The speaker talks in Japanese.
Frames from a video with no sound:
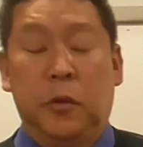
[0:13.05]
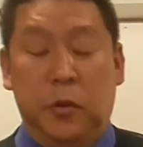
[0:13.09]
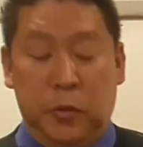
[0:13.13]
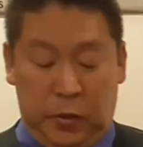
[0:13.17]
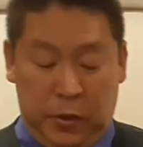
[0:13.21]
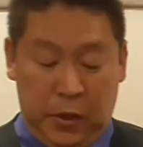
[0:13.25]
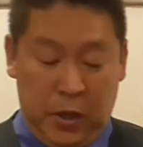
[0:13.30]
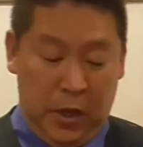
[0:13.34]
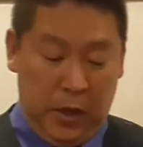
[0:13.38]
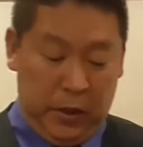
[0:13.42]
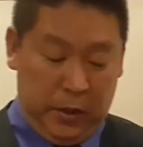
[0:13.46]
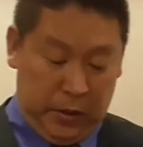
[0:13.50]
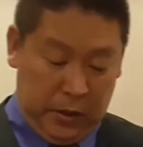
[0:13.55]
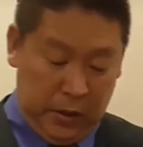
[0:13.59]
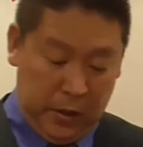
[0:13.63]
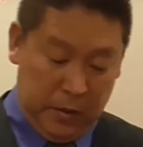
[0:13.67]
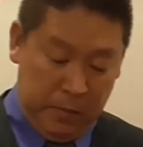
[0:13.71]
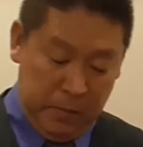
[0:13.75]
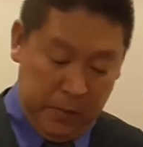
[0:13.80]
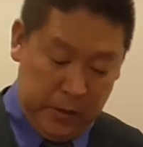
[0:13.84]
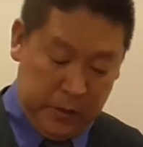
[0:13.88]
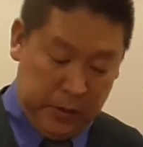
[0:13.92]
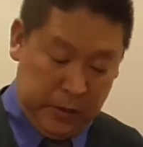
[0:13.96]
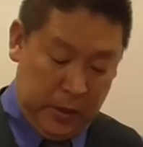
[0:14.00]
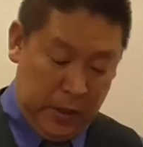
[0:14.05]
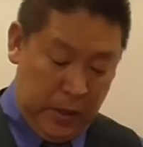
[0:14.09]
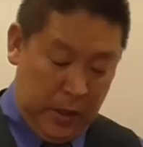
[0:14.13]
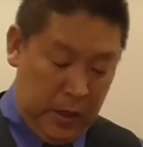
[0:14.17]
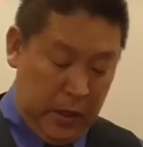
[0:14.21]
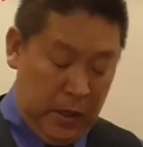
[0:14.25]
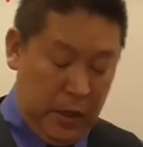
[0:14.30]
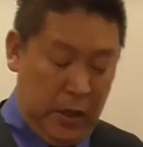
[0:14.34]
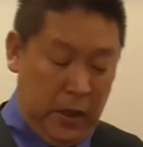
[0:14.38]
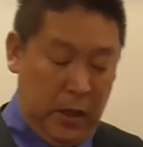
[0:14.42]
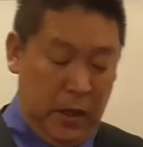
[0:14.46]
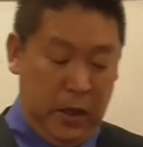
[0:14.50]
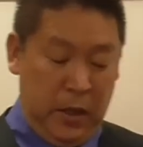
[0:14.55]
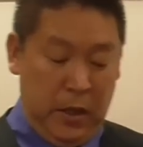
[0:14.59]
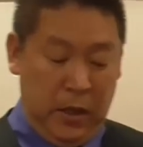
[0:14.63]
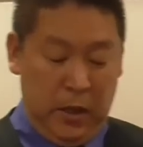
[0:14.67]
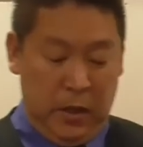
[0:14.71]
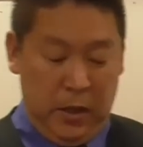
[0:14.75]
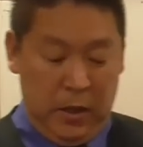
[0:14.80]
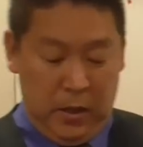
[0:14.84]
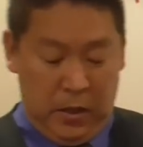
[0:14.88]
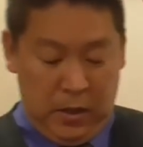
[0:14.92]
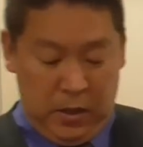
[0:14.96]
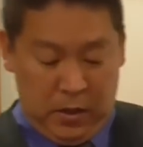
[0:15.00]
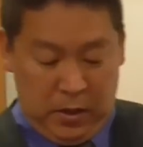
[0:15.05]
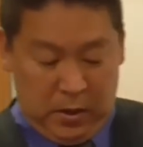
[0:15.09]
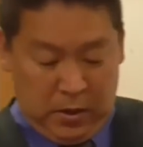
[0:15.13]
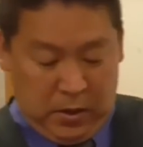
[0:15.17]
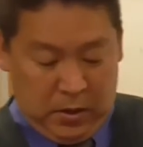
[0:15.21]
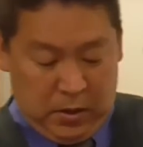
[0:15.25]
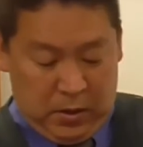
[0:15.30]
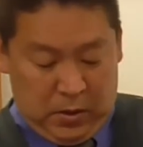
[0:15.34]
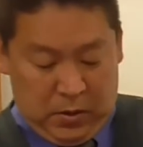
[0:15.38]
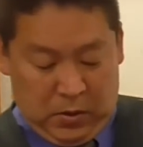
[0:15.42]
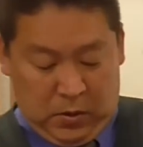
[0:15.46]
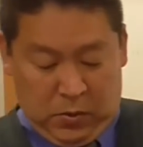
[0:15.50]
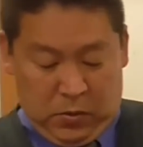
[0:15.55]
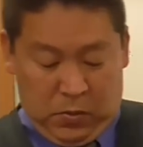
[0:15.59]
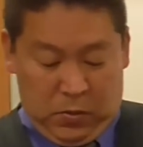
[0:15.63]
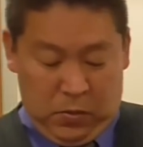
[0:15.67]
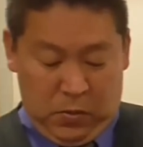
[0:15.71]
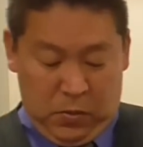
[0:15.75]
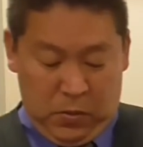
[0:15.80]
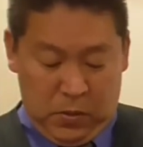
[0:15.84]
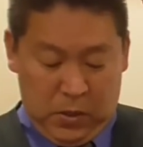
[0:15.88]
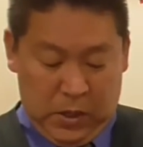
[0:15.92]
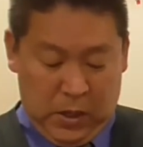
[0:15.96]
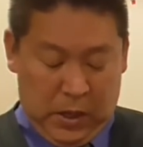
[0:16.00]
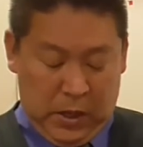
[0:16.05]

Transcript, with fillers: ニュースが入ってきまして、大